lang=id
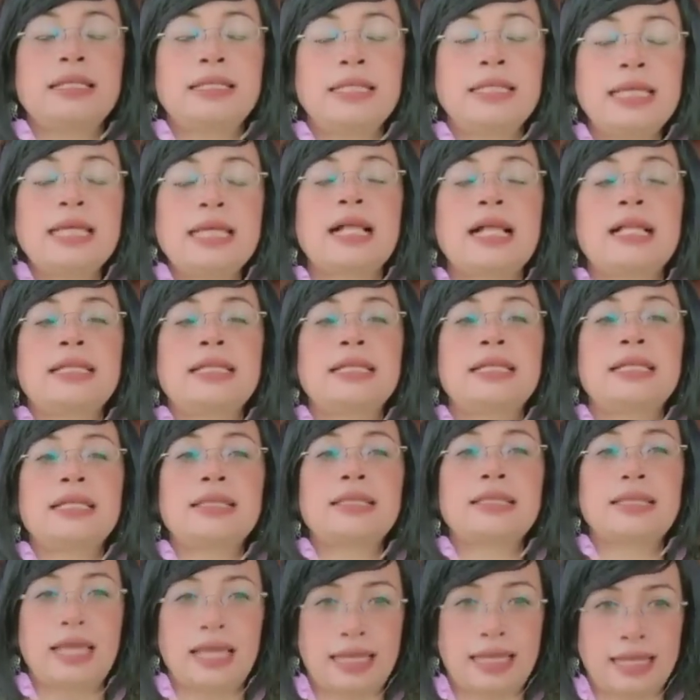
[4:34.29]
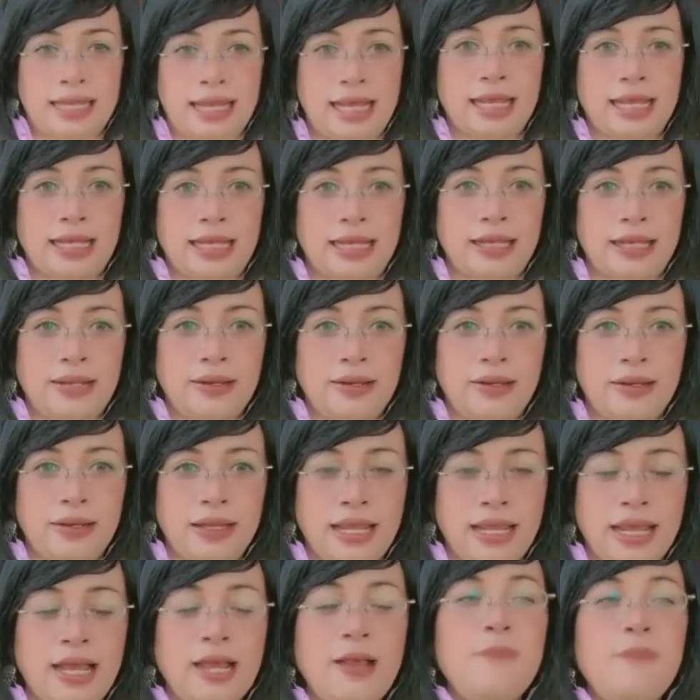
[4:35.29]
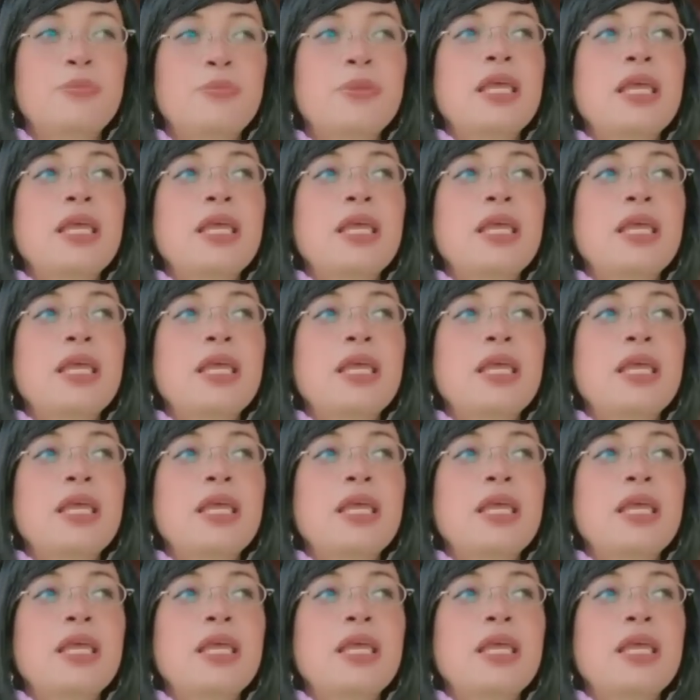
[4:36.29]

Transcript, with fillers: tinggal di Thailand, ya.